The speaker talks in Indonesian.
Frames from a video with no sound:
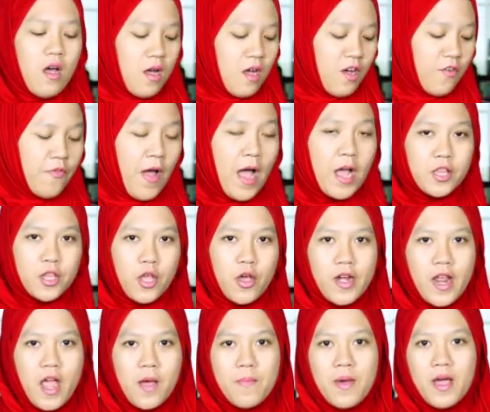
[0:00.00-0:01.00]
uh,
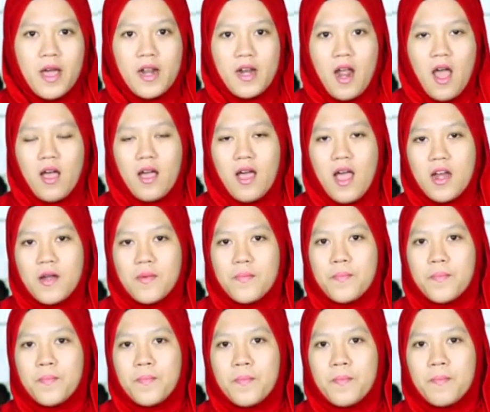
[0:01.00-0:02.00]
faktor yang
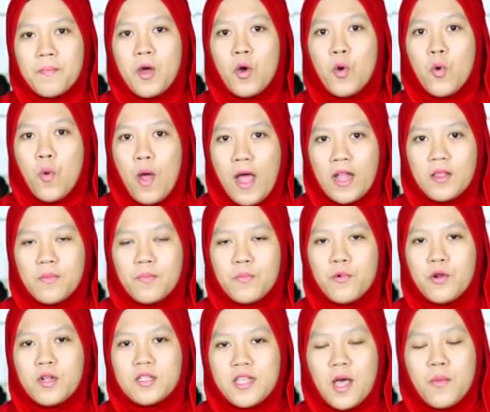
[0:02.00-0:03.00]
menggerakkan menguat
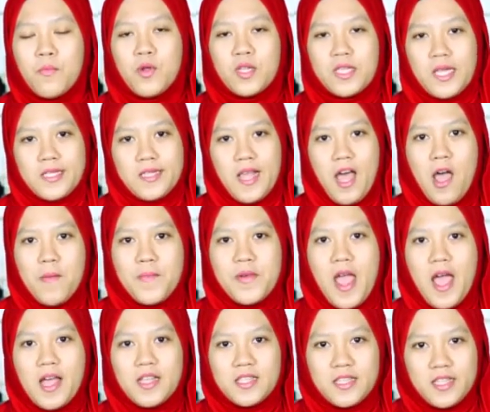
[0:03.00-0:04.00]
bursa-bursa saham
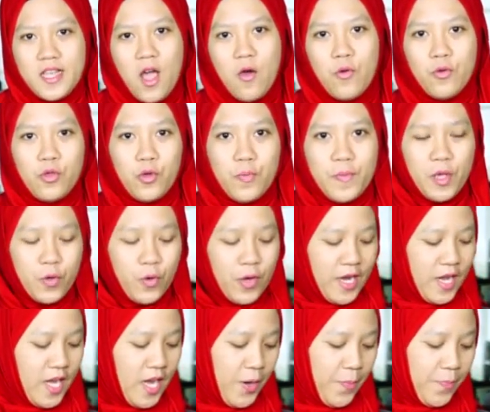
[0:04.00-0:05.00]
di Asia untuk minggu
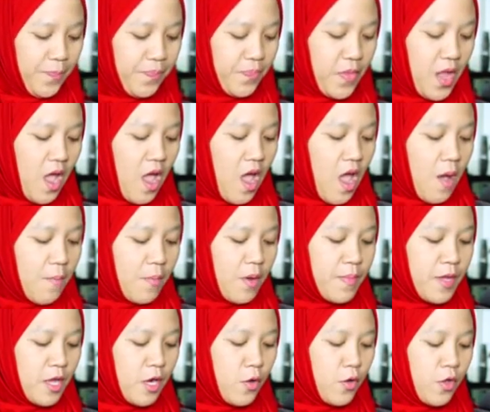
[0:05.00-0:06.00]
ini.
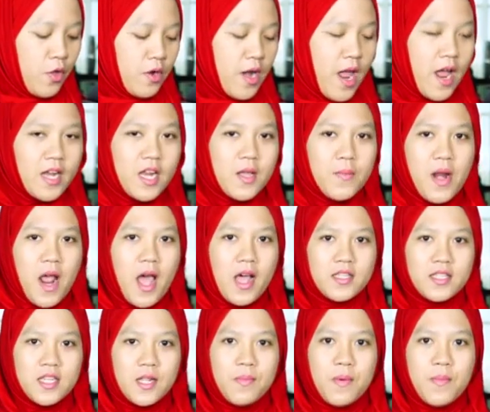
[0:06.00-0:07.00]
Pemilu Yunani
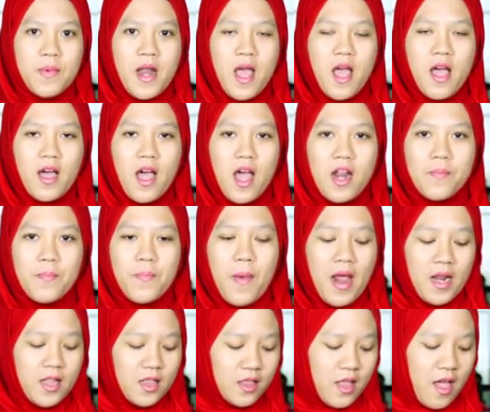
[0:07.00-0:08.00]
berhasil memenangkan
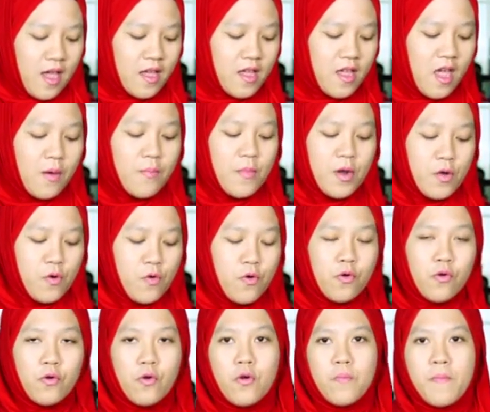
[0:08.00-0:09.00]
partai yang
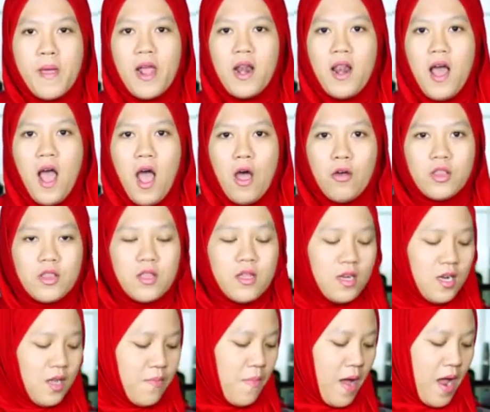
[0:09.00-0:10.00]
mendukung bailout,
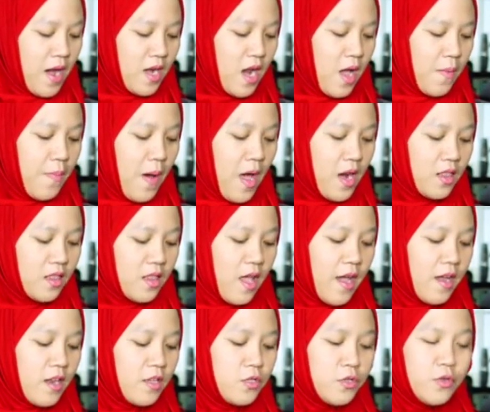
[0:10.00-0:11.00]
di mana partai